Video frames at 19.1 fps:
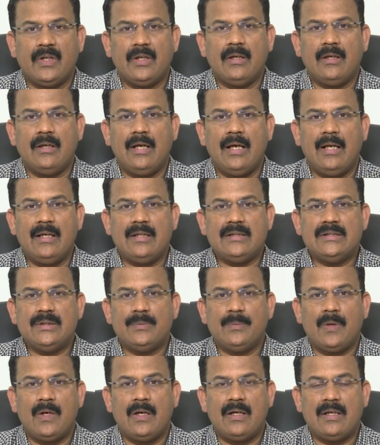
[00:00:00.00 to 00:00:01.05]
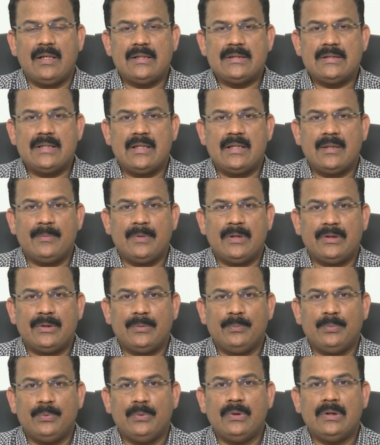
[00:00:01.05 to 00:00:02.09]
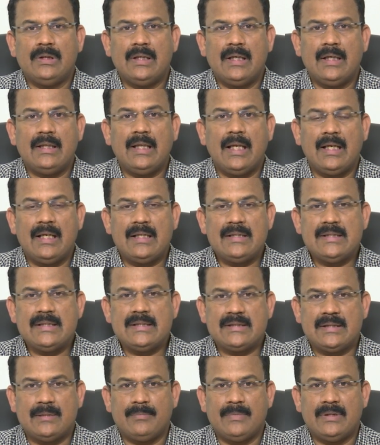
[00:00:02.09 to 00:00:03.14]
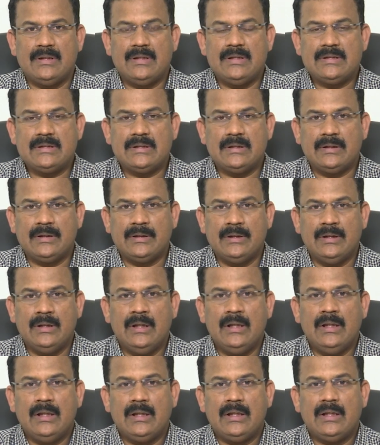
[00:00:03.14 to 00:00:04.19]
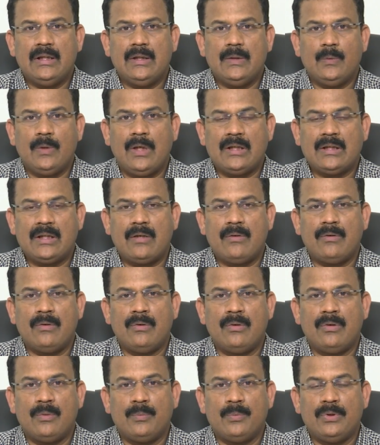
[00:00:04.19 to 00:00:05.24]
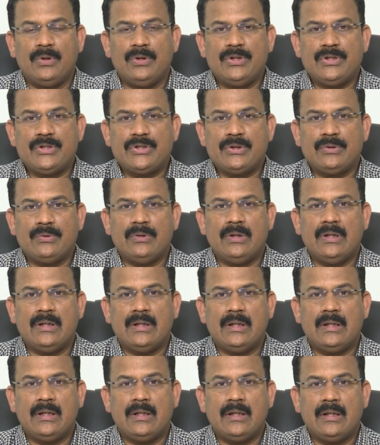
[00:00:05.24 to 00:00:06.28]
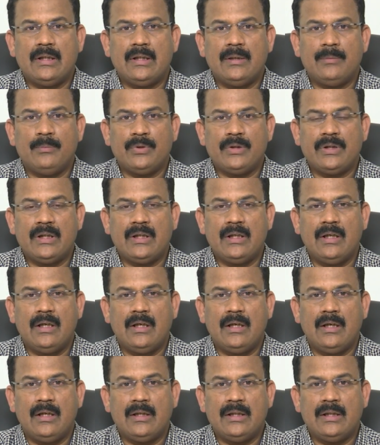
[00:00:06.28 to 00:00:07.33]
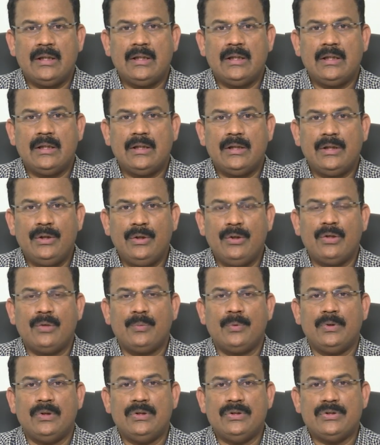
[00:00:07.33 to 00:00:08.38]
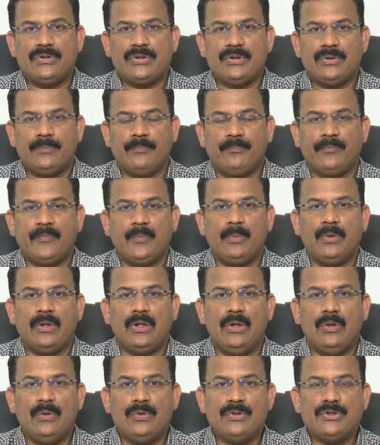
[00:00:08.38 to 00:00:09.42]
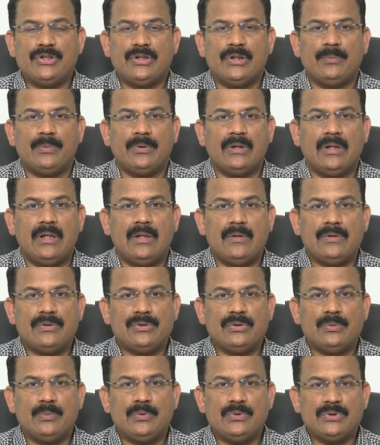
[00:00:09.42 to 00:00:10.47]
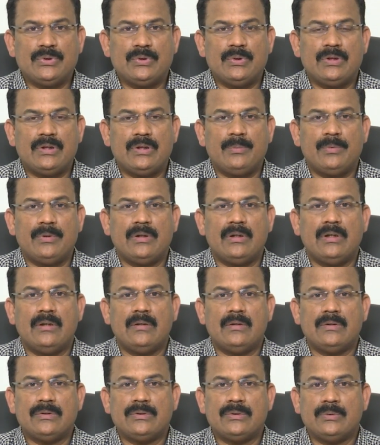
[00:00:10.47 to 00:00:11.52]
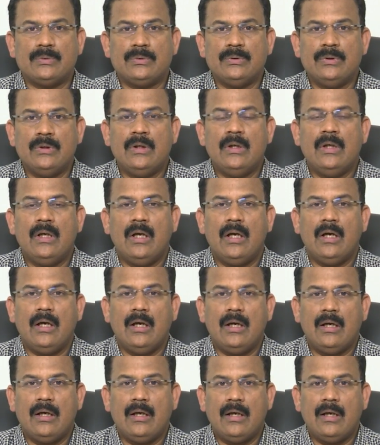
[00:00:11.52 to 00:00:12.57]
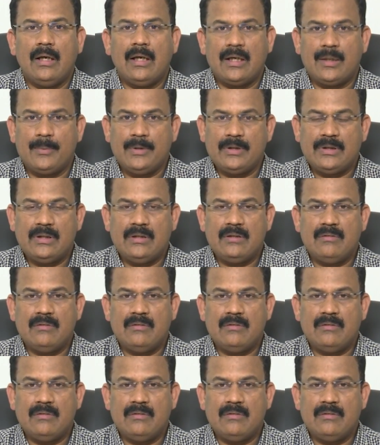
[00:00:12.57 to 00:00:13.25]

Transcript: ఇంకా అలర్జిక్ బ్రాంకైటిస్ అంటే మాత్రం పూర్తిగా అది అలర్జీకి సంబంధించింది ఈ వాతావరణంలో ఉన్న పొల్యూషను లేదంటే ముఖ్యంగా ఈ ఇండోర్ పొల్యూషన్ ఇప్పుడు ఇల్లు ఉడిచినప్పుడు కావచ్చు బూజు కొట్టినప్పుడు కావచ్చు అగరబత్తులు